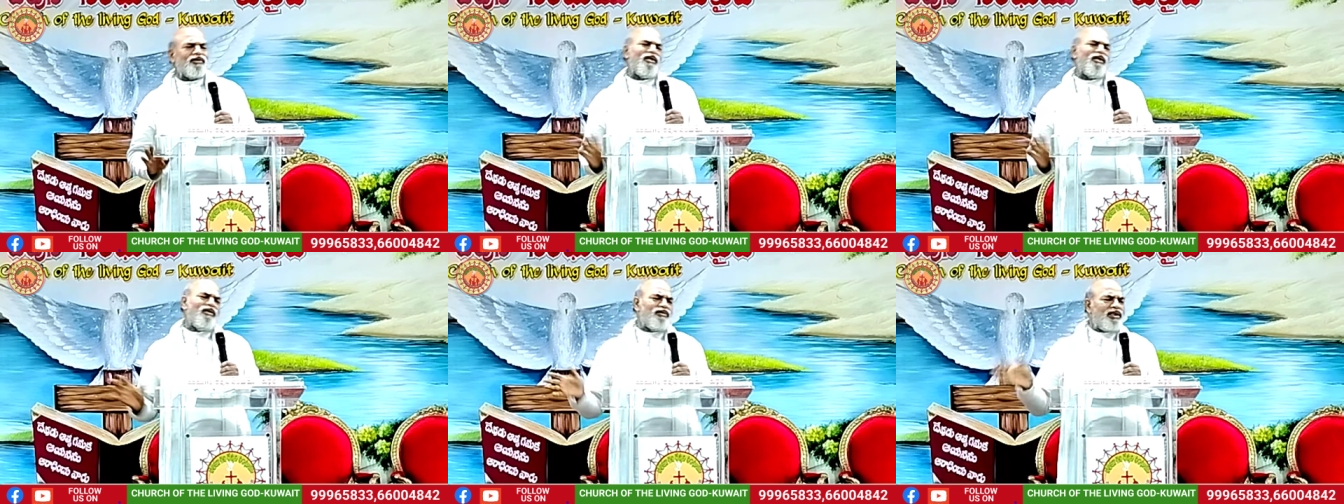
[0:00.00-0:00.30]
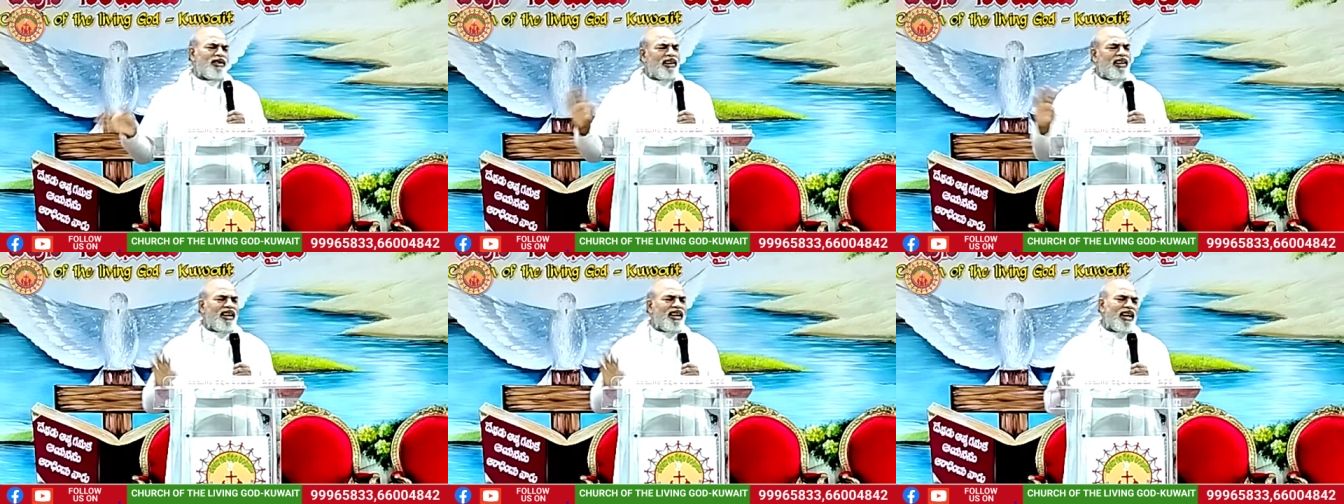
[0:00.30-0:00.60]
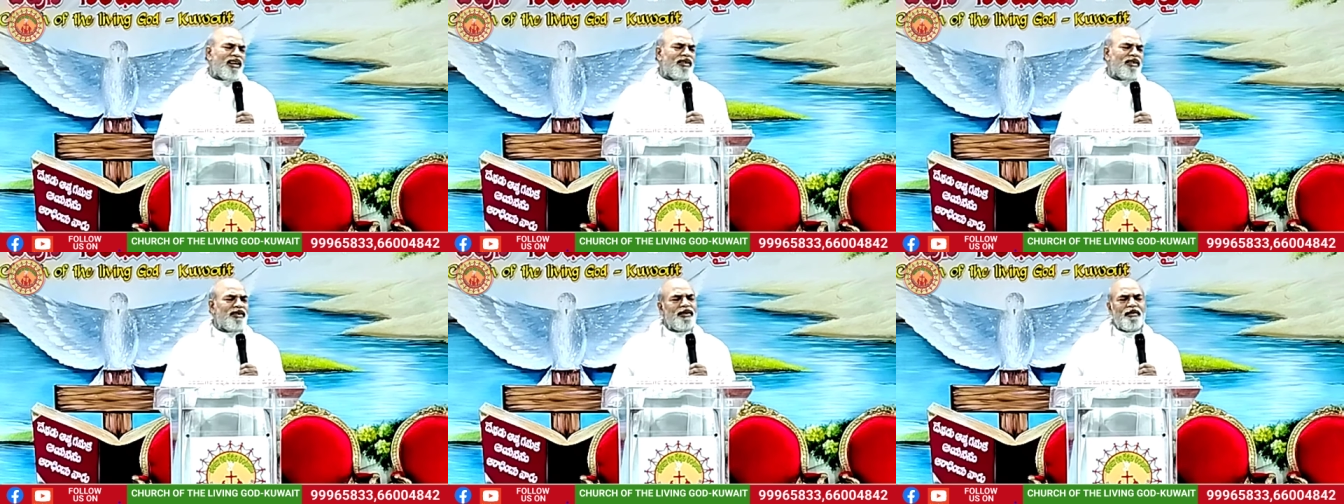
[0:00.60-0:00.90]
కోమట్లుగా
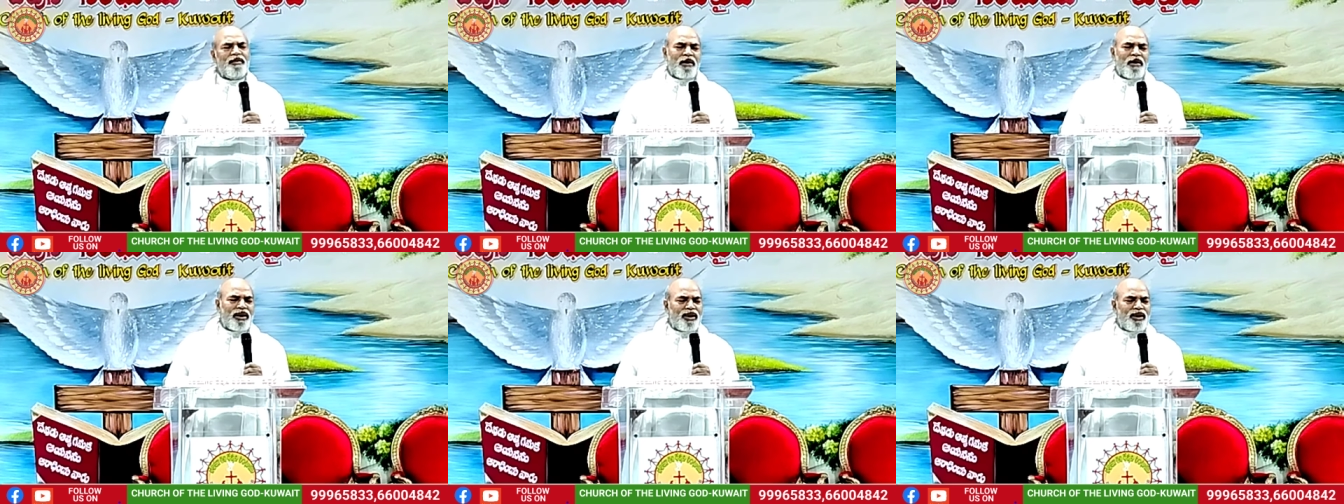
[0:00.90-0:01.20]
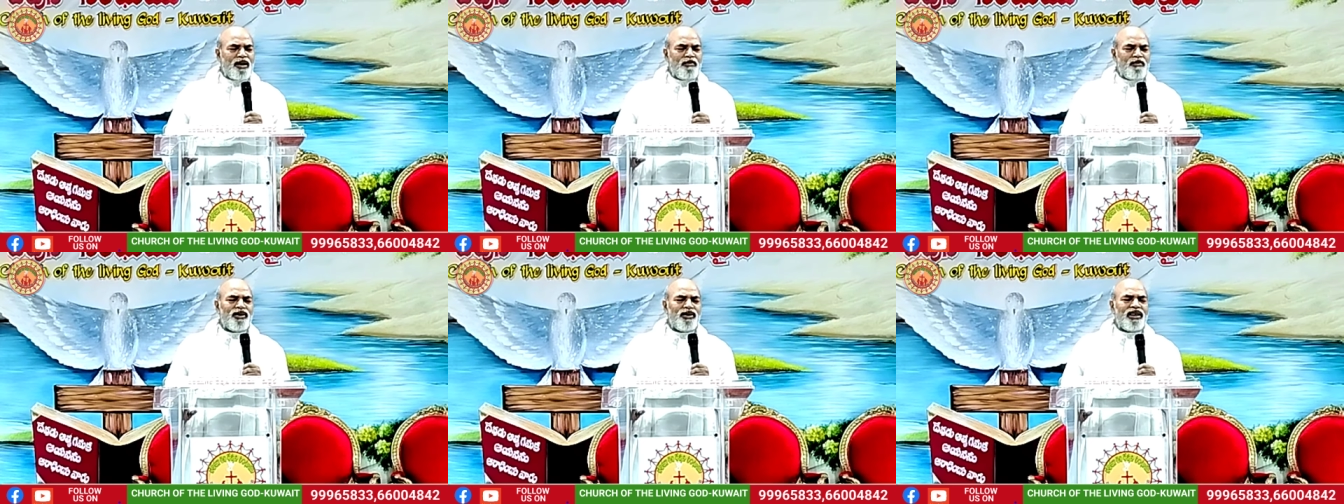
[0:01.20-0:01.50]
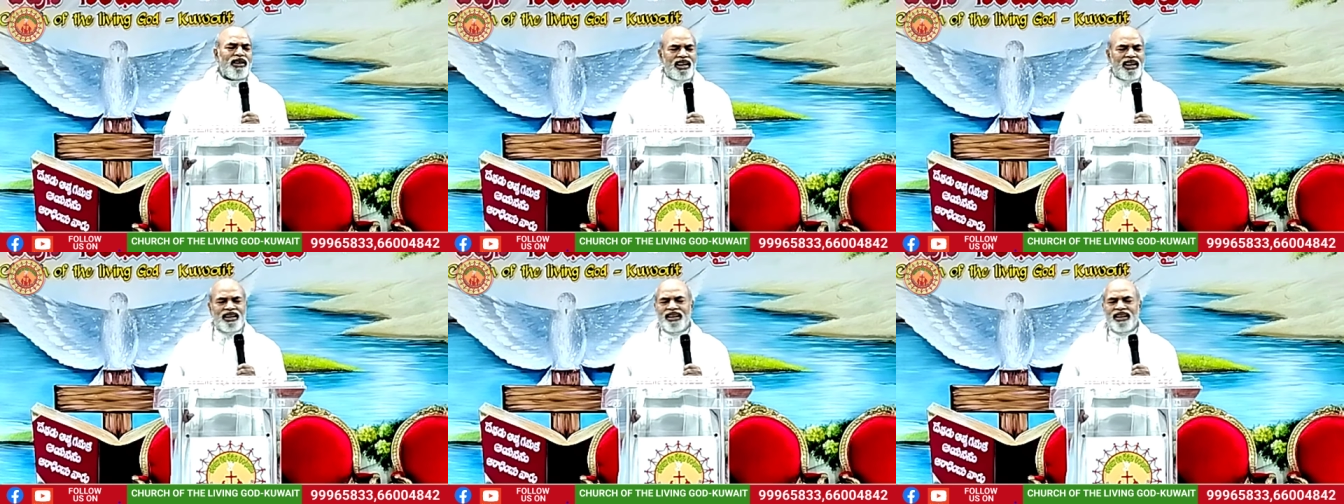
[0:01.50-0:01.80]
బాగా డబ్బు
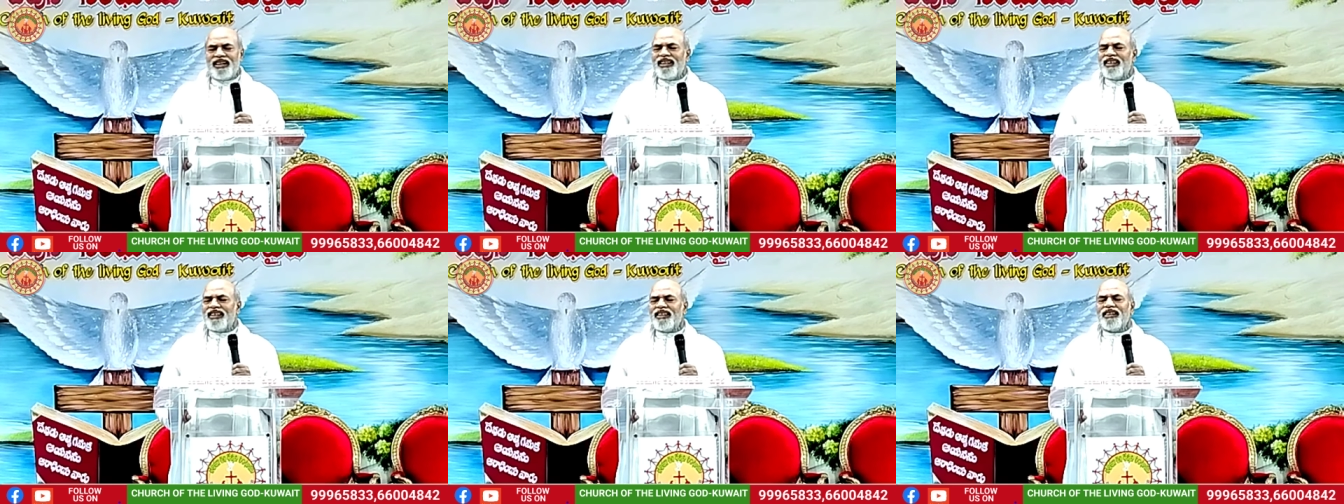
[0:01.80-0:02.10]
ఉంది వాళ్ళకి